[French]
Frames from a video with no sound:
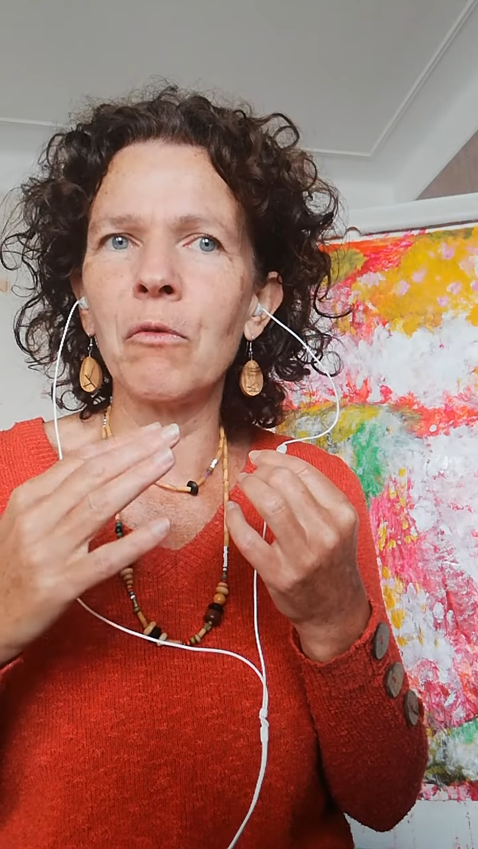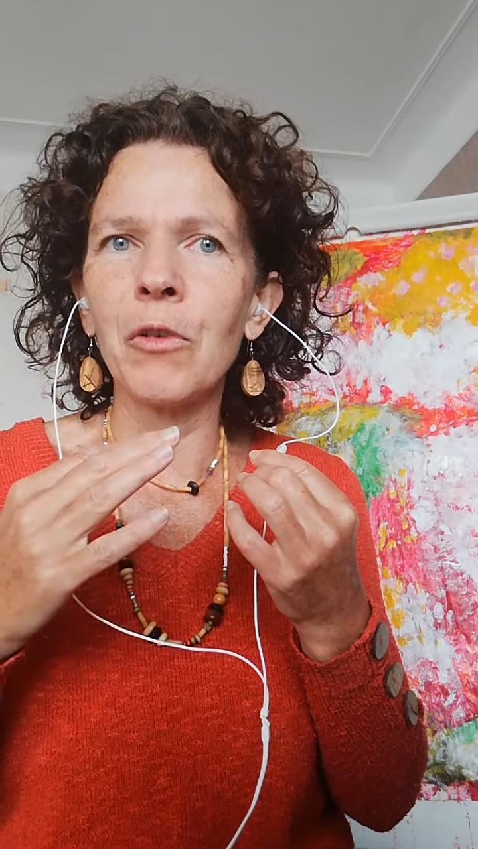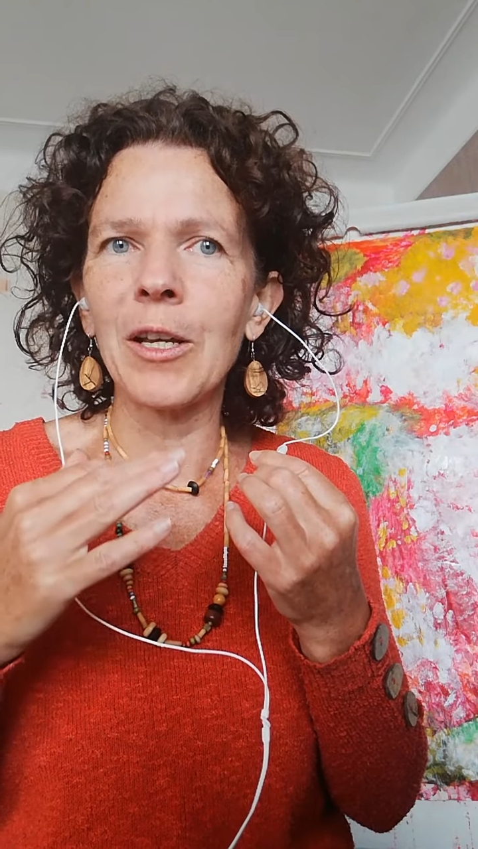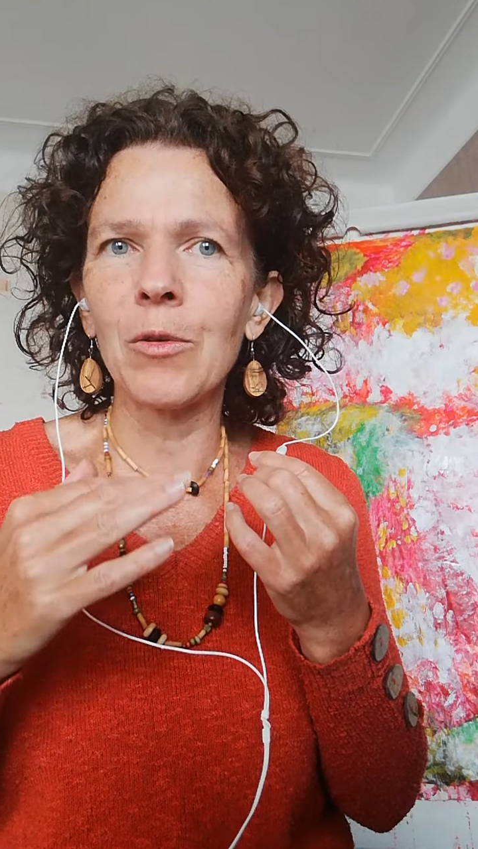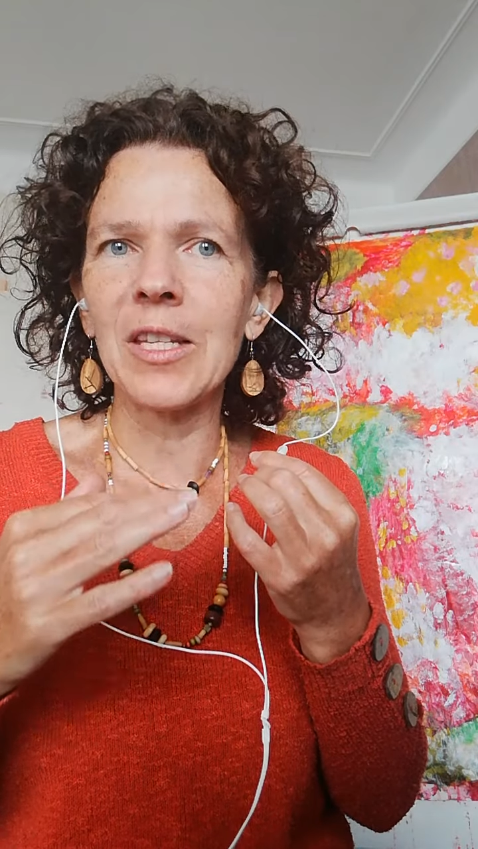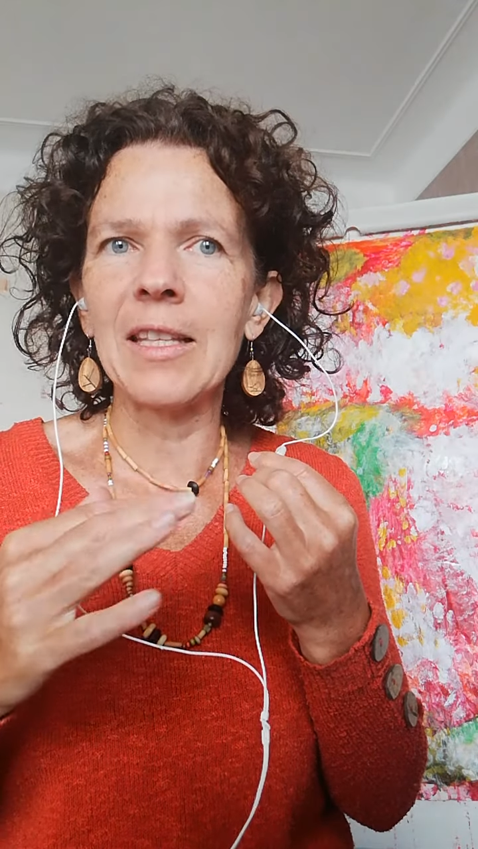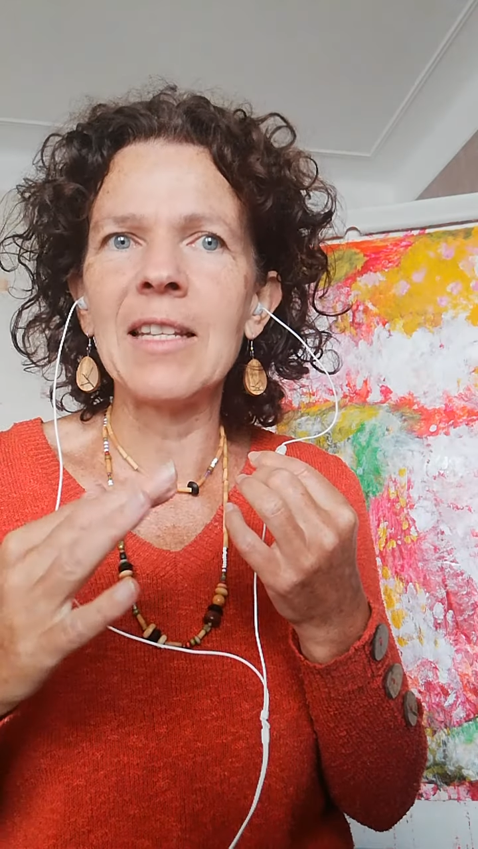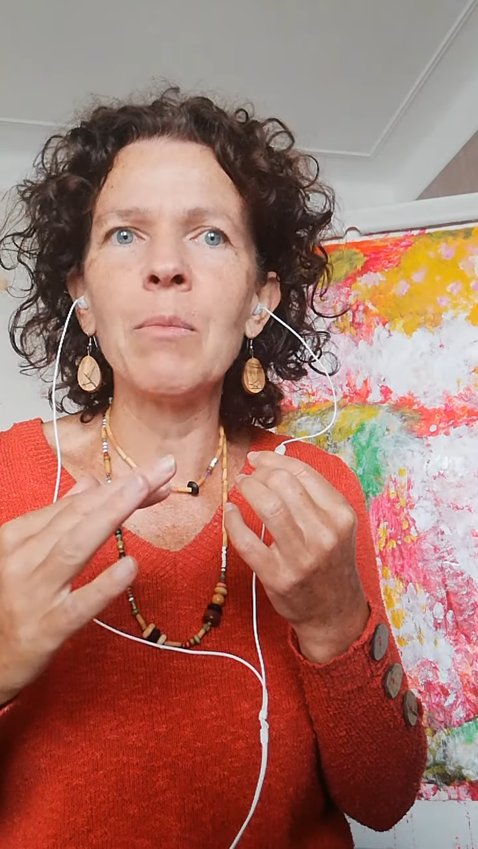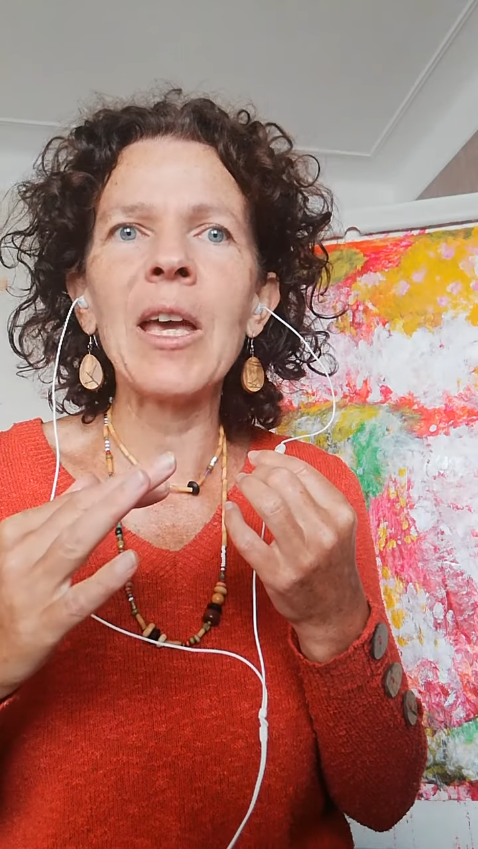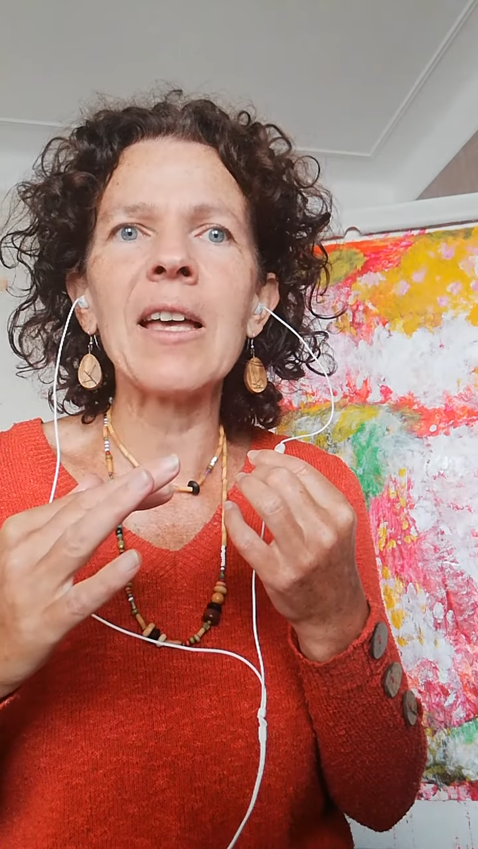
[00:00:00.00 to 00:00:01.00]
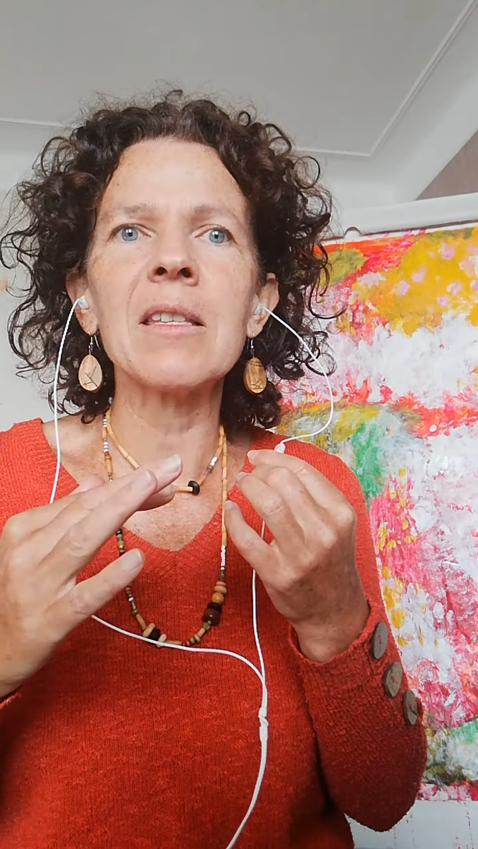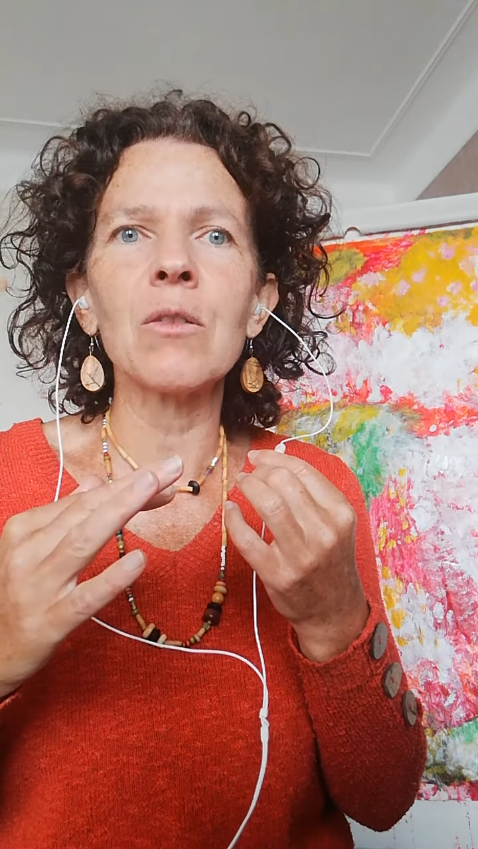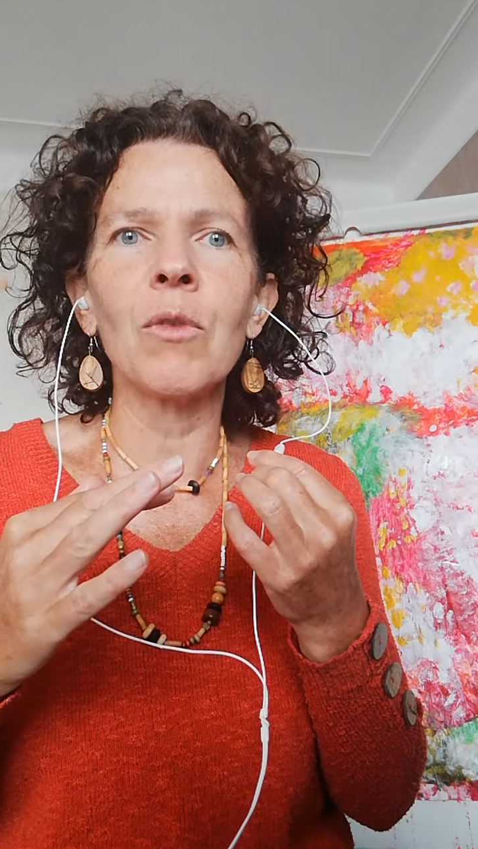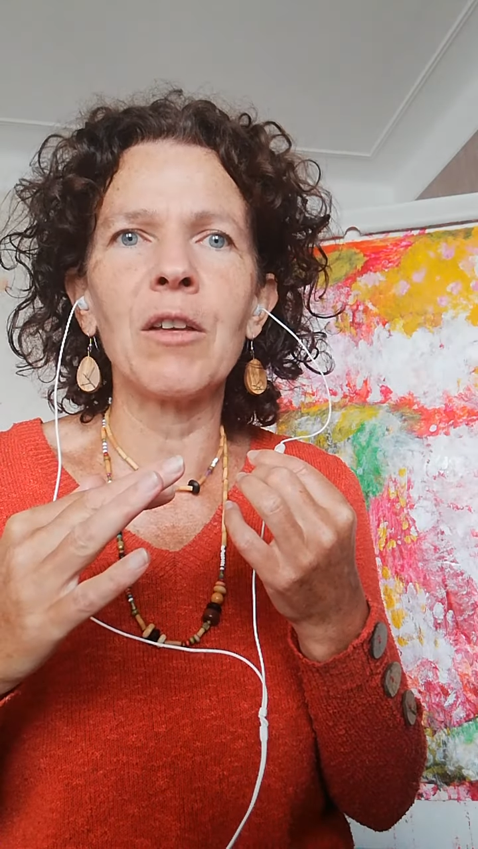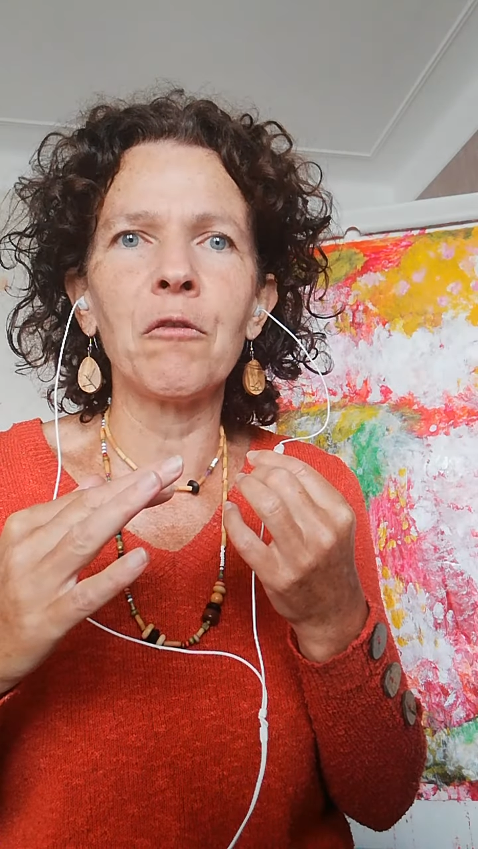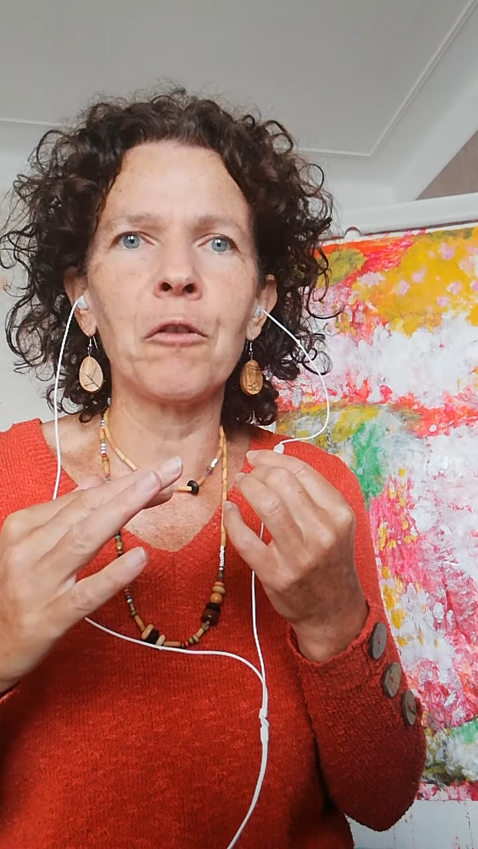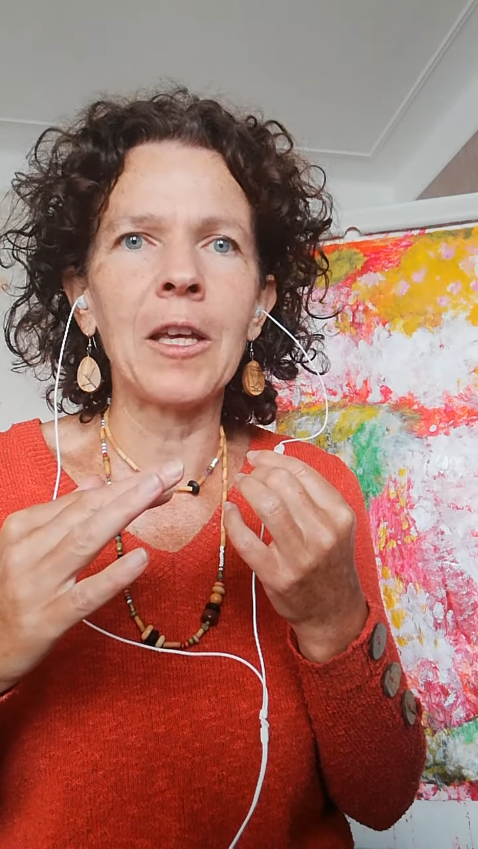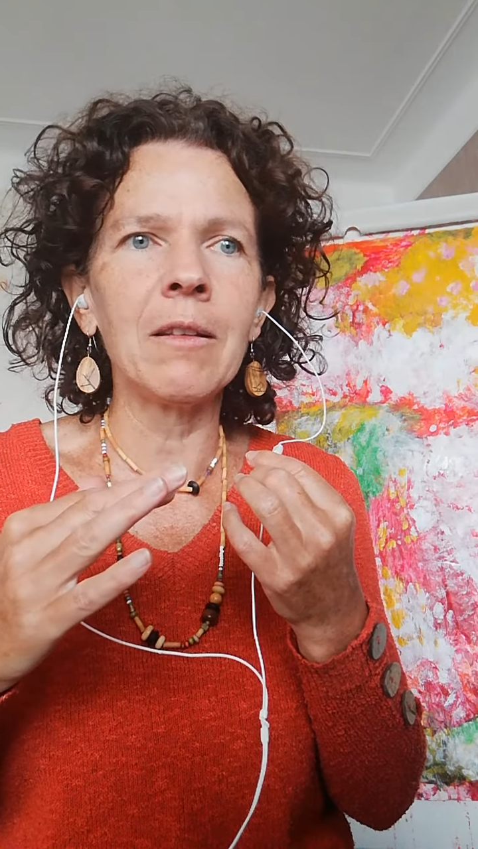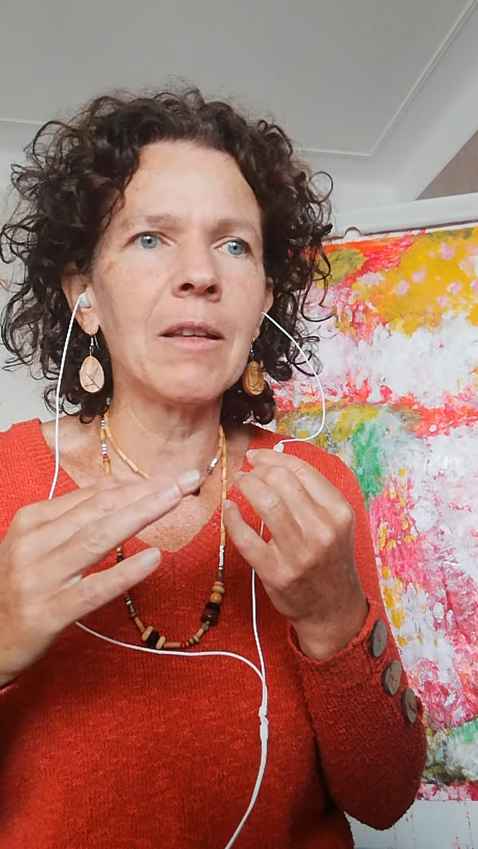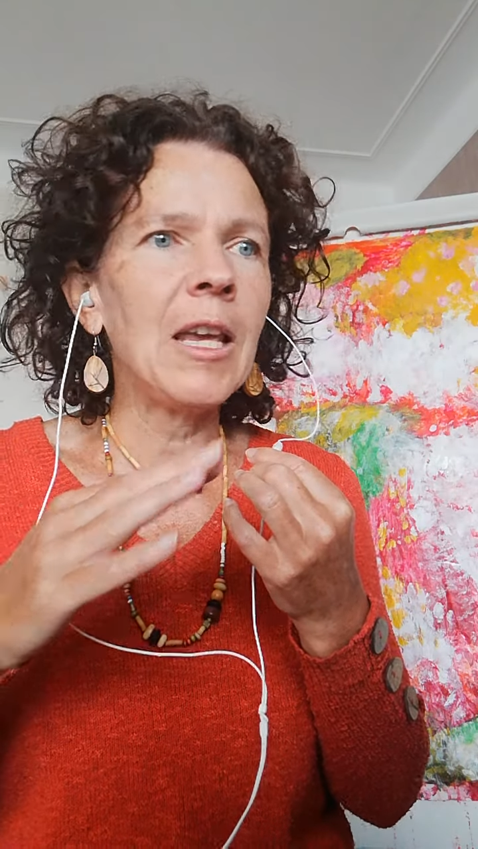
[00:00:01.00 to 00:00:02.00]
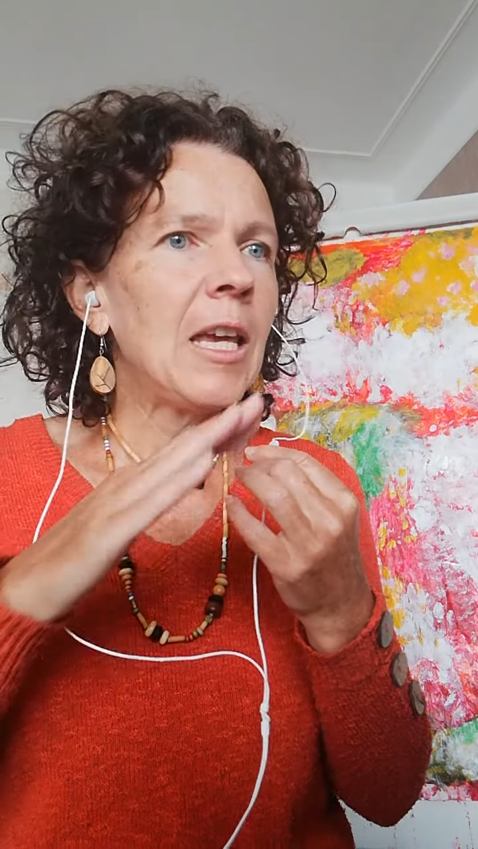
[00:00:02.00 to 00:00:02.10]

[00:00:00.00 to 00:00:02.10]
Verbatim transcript: Une fois que cette libération est faite,